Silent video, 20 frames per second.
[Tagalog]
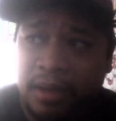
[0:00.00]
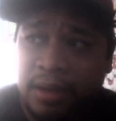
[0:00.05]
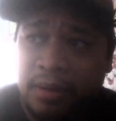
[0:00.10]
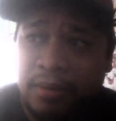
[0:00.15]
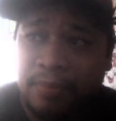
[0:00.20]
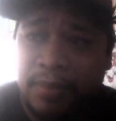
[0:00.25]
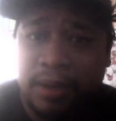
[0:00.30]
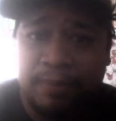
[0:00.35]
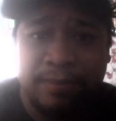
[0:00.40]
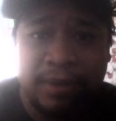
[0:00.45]

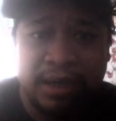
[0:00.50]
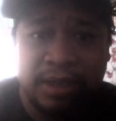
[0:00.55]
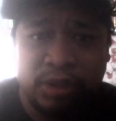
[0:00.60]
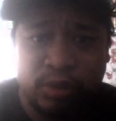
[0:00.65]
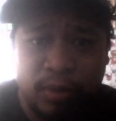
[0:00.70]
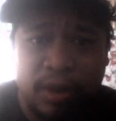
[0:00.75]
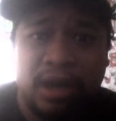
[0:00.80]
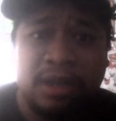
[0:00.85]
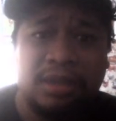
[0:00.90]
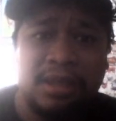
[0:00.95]

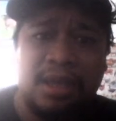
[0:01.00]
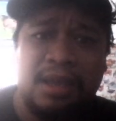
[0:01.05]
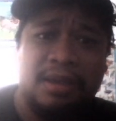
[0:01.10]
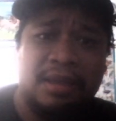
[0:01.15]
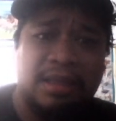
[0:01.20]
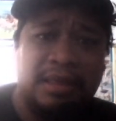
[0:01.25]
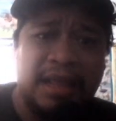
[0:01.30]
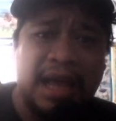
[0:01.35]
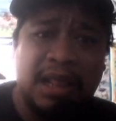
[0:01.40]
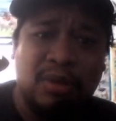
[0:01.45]

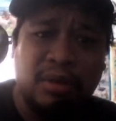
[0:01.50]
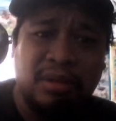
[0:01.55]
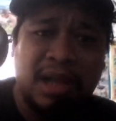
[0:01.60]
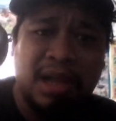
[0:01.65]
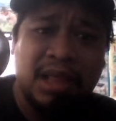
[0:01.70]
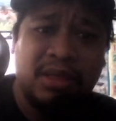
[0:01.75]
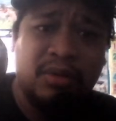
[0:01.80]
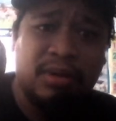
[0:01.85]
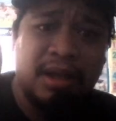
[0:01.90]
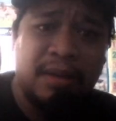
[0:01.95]
pampaswerte.
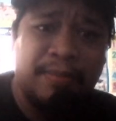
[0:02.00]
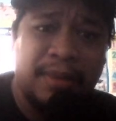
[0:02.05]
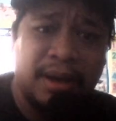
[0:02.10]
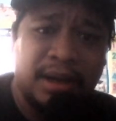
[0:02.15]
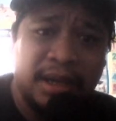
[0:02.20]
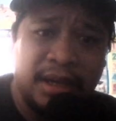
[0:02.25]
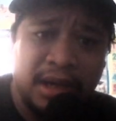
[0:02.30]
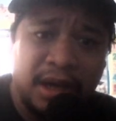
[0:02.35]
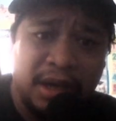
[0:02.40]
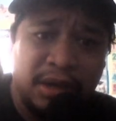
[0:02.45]
Lalong-lalo na pag
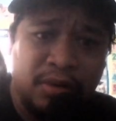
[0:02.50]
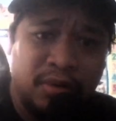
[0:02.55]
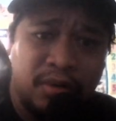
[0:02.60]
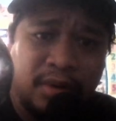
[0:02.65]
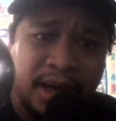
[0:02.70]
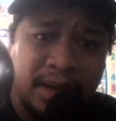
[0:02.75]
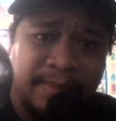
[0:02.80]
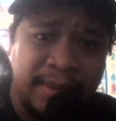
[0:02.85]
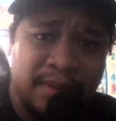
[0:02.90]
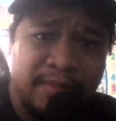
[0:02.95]

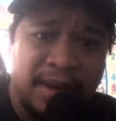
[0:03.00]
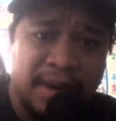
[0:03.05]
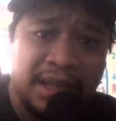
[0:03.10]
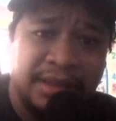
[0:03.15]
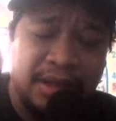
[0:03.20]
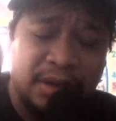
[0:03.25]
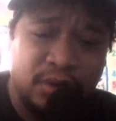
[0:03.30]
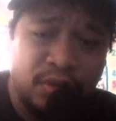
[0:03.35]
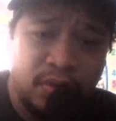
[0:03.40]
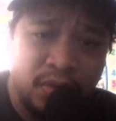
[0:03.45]
ikayo ay may mga
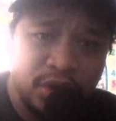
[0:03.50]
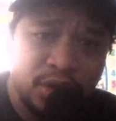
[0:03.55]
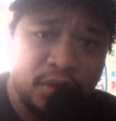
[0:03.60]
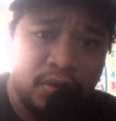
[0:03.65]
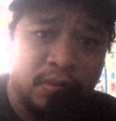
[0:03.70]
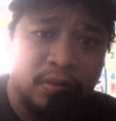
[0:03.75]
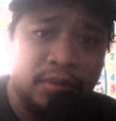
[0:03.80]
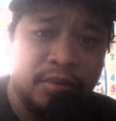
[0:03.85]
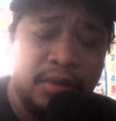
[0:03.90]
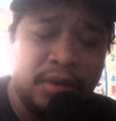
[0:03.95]

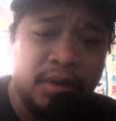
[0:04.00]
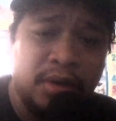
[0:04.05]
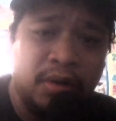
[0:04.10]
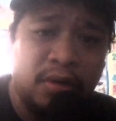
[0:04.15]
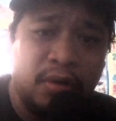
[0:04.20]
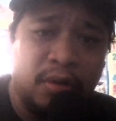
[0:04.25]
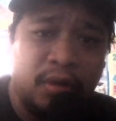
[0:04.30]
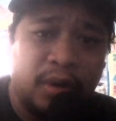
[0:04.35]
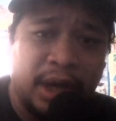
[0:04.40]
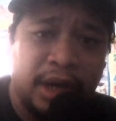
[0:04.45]
negosyo.
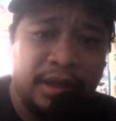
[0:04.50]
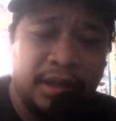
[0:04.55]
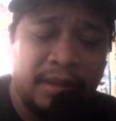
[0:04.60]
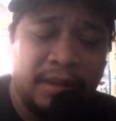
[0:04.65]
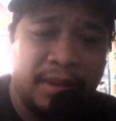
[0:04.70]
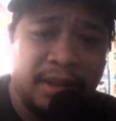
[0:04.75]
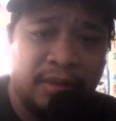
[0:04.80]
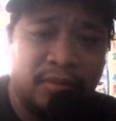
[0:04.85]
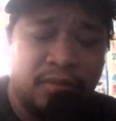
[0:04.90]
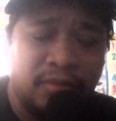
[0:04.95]
Okay
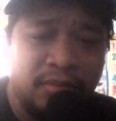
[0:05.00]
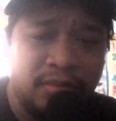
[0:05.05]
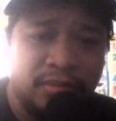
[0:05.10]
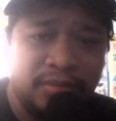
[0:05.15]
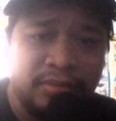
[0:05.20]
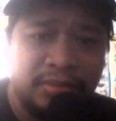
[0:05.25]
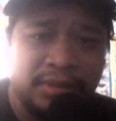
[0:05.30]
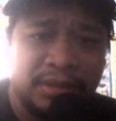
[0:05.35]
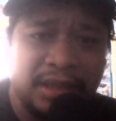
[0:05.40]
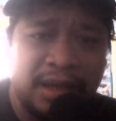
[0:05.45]
naman
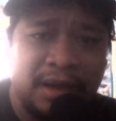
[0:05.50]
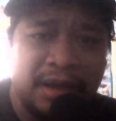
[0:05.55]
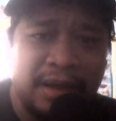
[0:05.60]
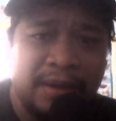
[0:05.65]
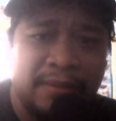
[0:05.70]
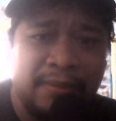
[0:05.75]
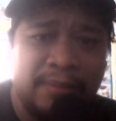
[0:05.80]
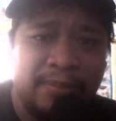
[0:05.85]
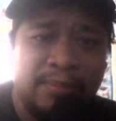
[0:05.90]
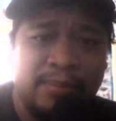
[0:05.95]
kung
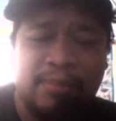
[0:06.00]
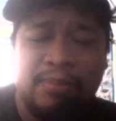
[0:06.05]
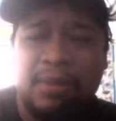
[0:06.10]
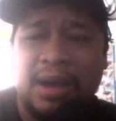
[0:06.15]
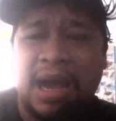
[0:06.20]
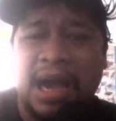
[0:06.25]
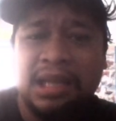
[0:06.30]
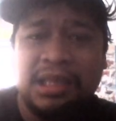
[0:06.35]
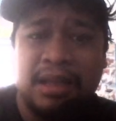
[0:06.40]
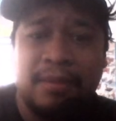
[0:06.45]
sa
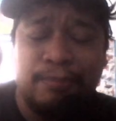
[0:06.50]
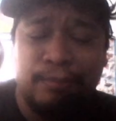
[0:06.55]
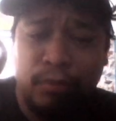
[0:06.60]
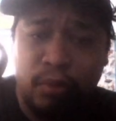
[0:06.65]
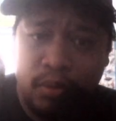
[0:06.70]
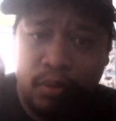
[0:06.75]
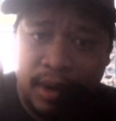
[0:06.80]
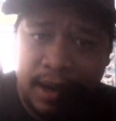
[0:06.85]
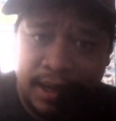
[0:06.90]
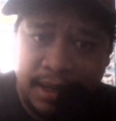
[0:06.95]
hanap
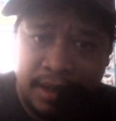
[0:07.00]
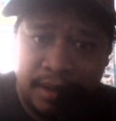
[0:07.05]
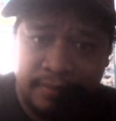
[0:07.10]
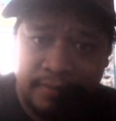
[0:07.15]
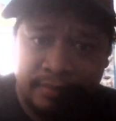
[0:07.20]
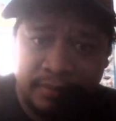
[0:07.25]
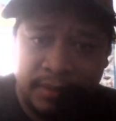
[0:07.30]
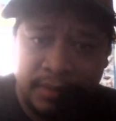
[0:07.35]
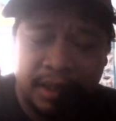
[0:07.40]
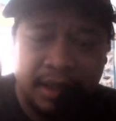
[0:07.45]
buhay,
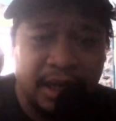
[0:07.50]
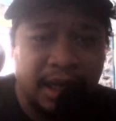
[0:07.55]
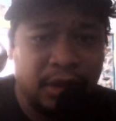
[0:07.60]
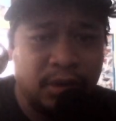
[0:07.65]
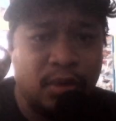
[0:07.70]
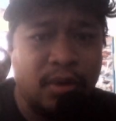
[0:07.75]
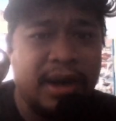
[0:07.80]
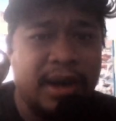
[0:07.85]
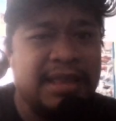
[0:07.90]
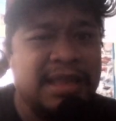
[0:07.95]

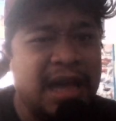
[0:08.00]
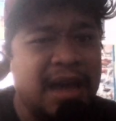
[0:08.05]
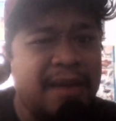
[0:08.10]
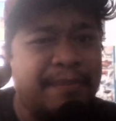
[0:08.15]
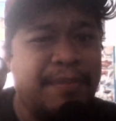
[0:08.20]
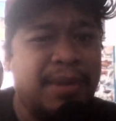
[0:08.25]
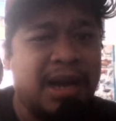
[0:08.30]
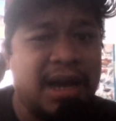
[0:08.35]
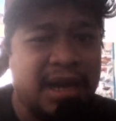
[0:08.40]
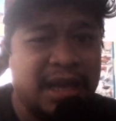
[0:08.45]
ito ay
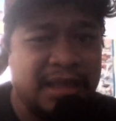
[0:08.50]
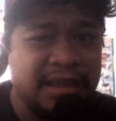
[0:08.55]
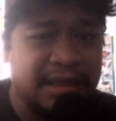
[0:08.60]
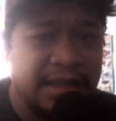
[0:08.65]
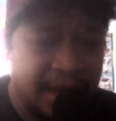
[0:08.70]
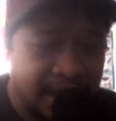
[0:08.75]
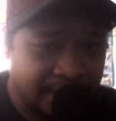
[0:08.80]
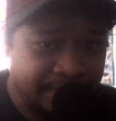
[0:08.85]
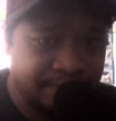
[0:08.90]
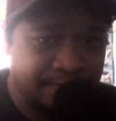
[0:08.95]

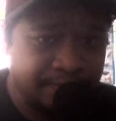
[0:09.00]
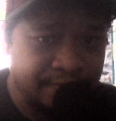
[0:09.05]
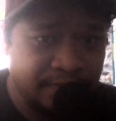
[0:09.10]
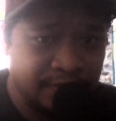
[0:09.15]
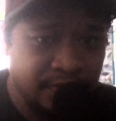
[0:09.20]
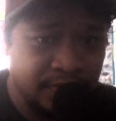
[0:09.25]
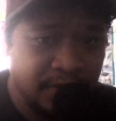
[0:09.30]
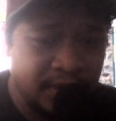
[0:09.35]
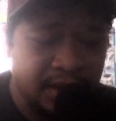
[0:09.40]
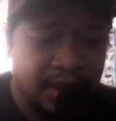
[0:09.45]
napakaganda.
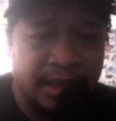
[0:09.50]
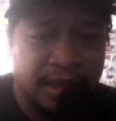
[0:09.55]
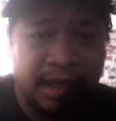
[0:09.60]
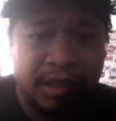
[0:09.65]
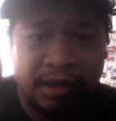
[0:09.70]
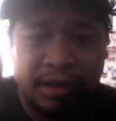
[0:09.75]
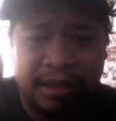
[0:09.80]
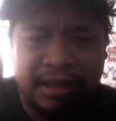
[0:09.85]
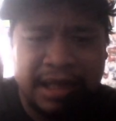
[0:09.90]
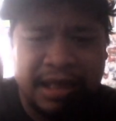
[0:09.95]

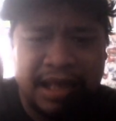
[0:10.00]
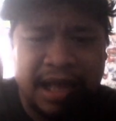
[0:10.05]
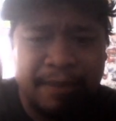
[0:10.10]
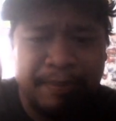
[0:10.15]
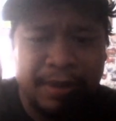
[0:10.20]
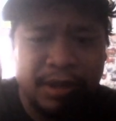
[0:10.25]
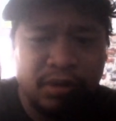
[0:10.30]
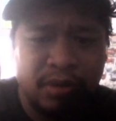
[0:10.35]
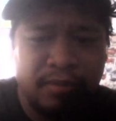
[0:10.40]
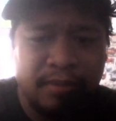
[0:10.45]
It,
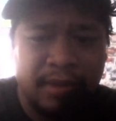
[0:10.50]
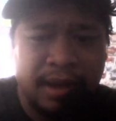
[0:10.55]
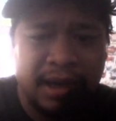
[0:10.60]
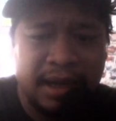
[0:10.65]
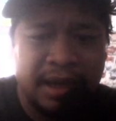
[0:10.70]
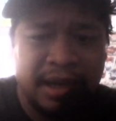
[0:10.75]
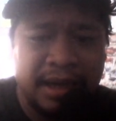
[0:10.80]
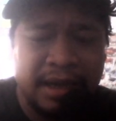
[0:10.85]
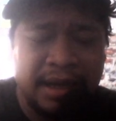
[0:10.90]
lalapit yung mga